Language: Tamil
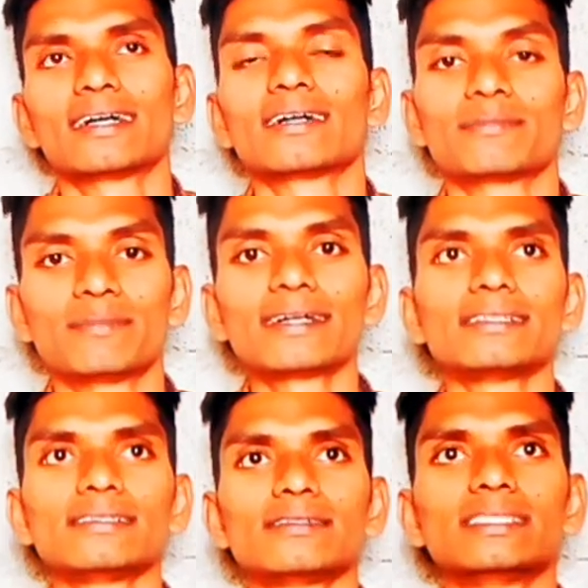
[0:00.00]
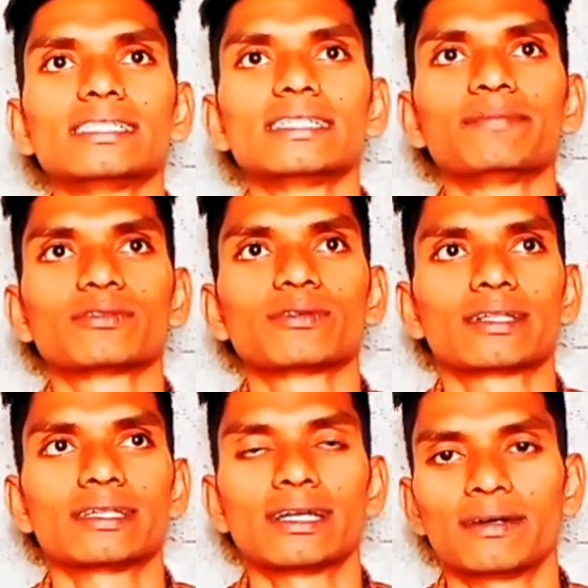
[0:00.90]
மாட்டுக்குன்னு வந்து எப்படி
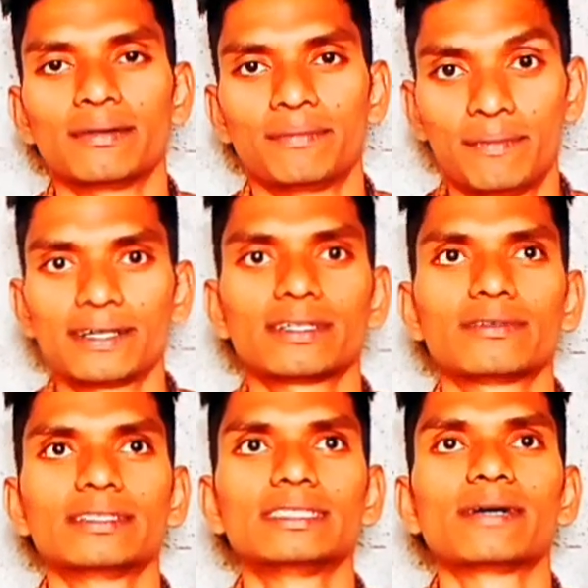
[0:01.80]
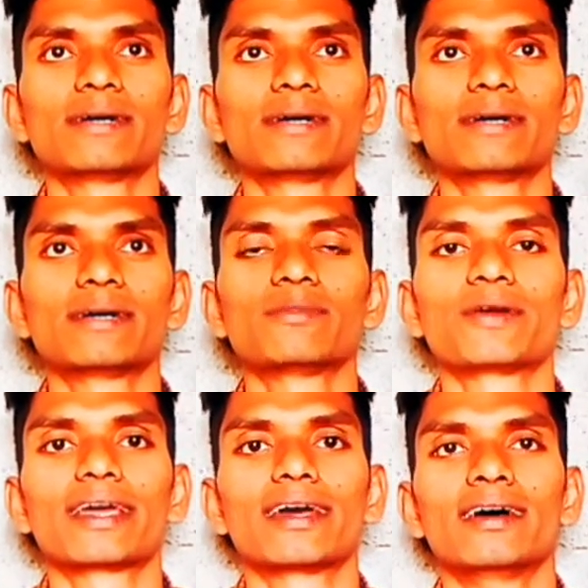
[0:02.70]
சொல்கிறதுனா மாட்டுக்கு வந்து
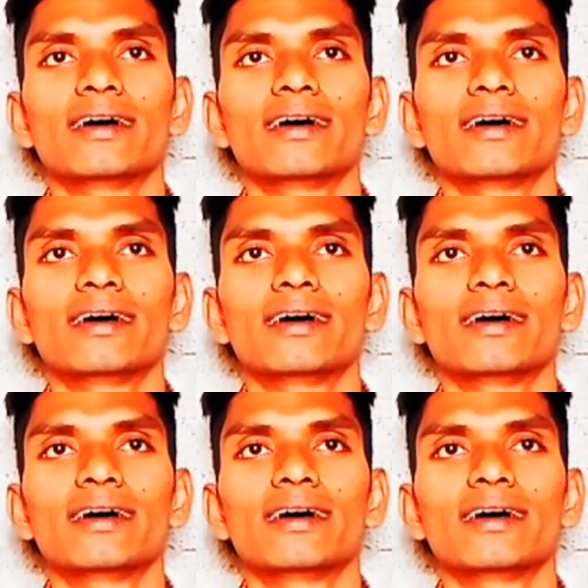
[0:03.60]
நம்மளுடைய